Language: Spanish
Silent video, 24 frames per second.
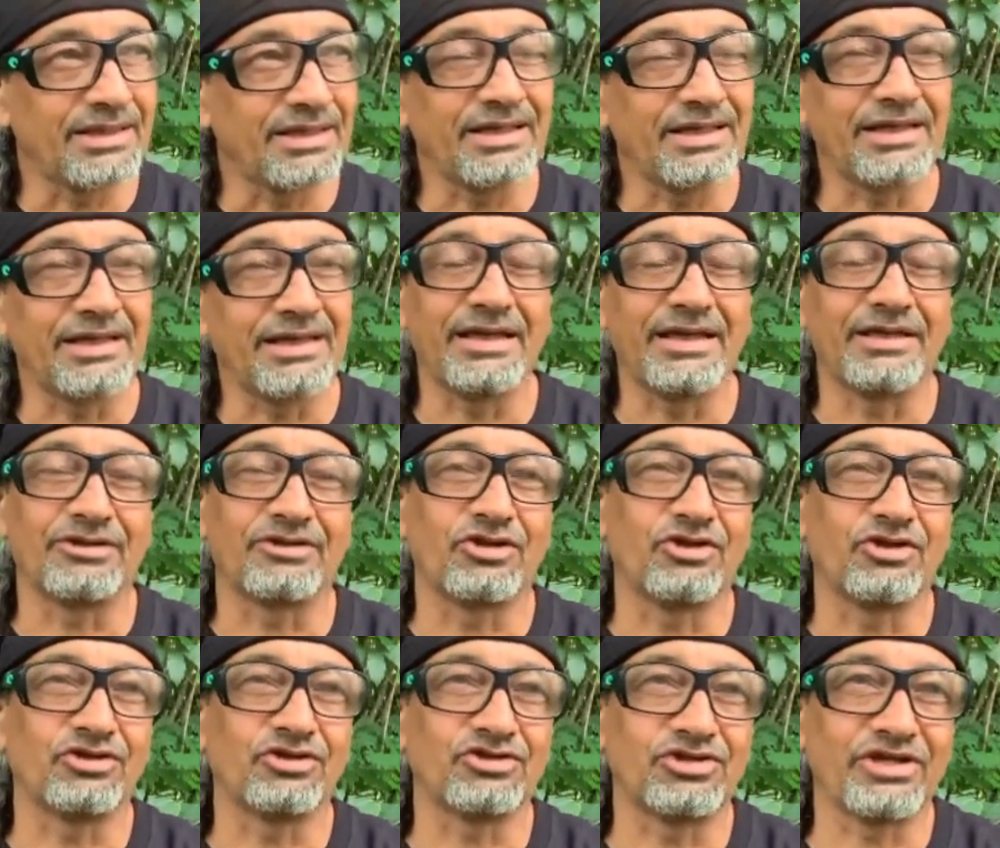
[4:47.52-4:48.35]
Y
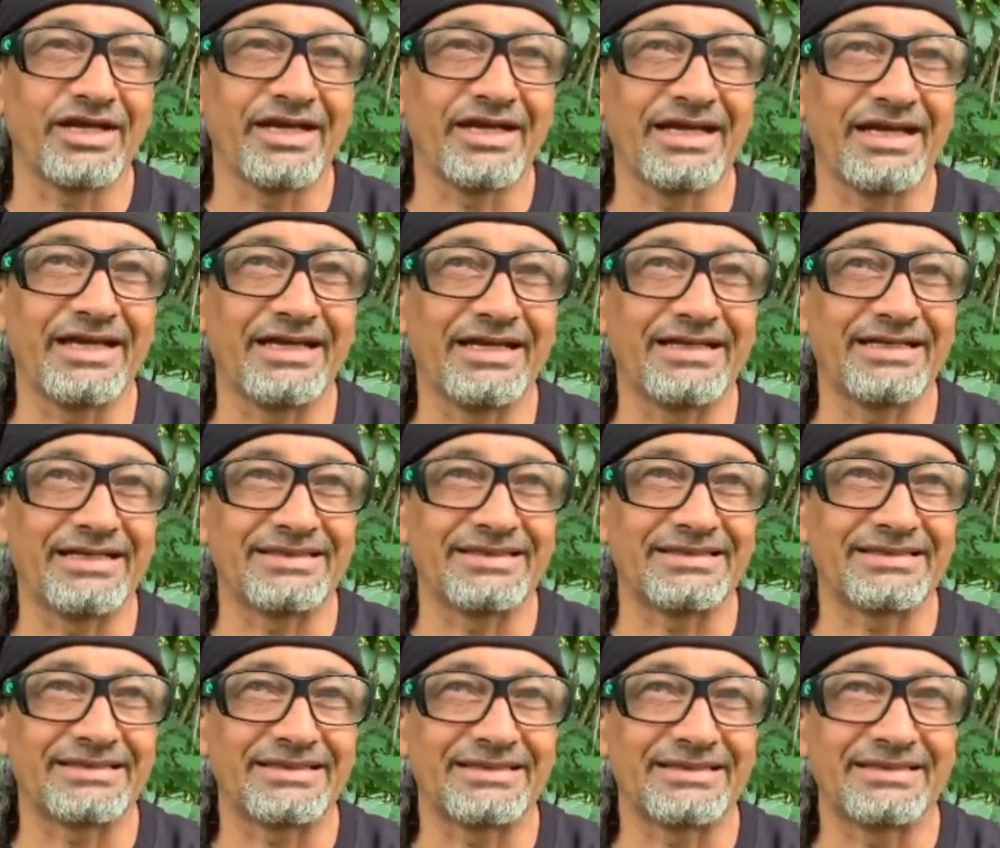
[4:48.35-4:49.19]

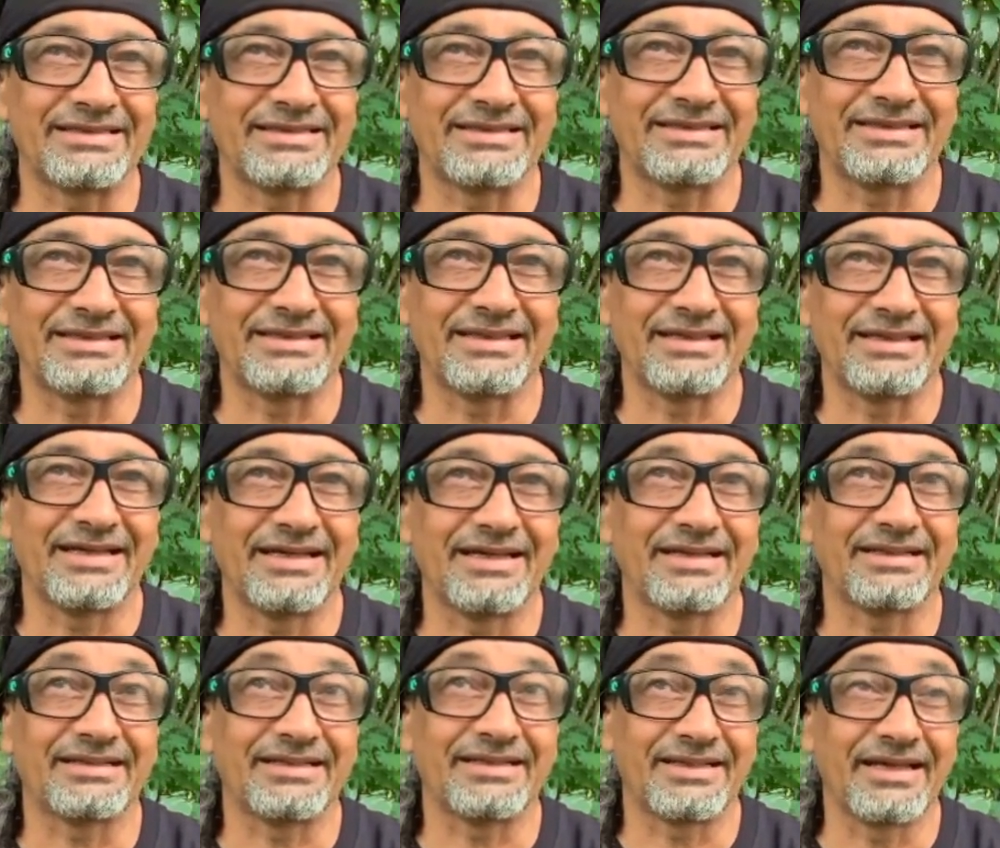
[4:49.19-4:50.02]
entonces,
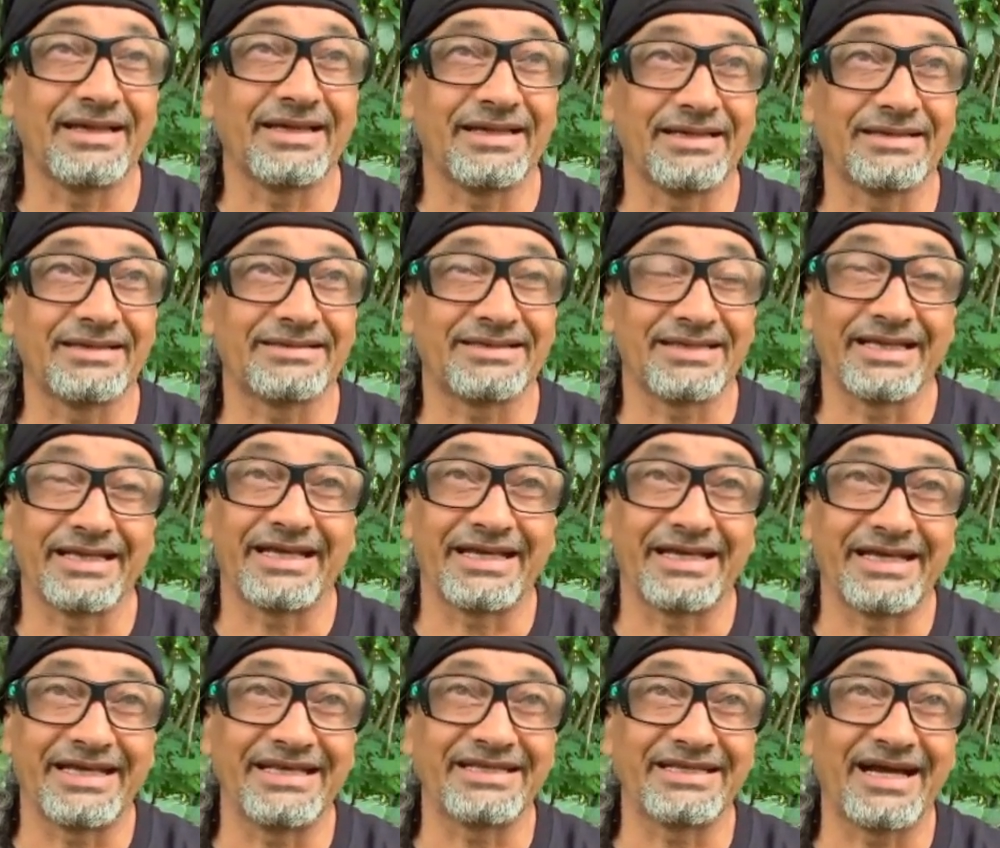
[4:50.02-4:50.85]
este, se
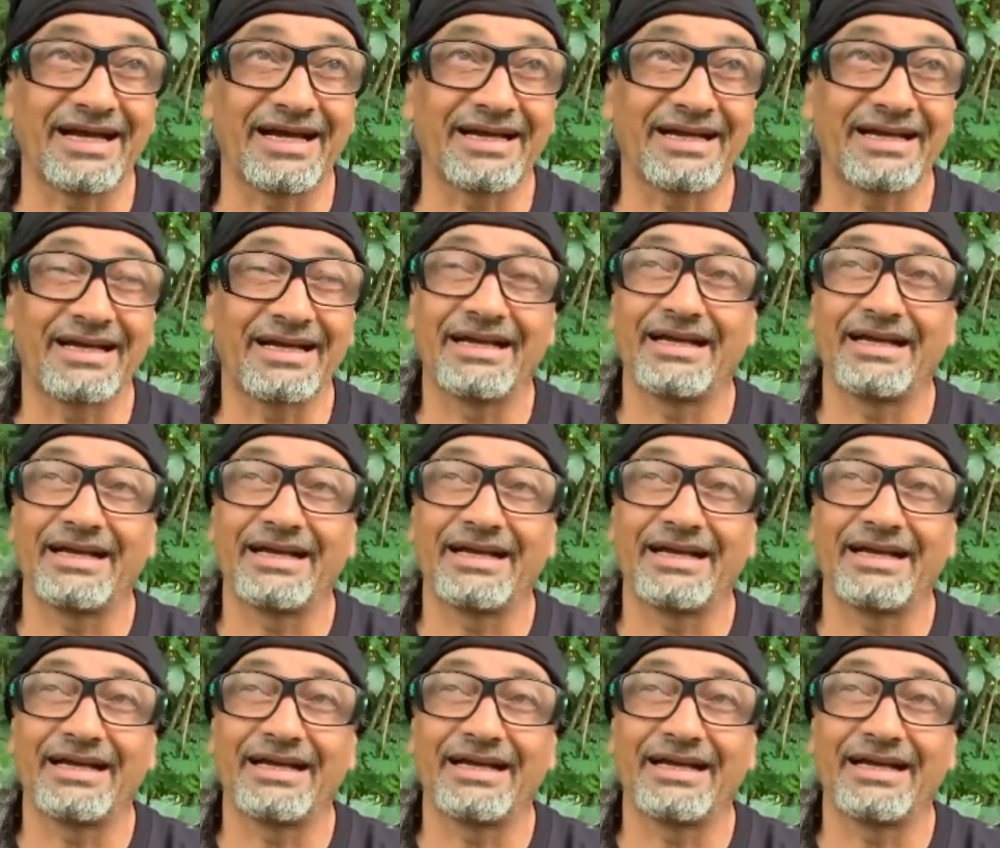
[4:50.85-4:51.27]
desquitan,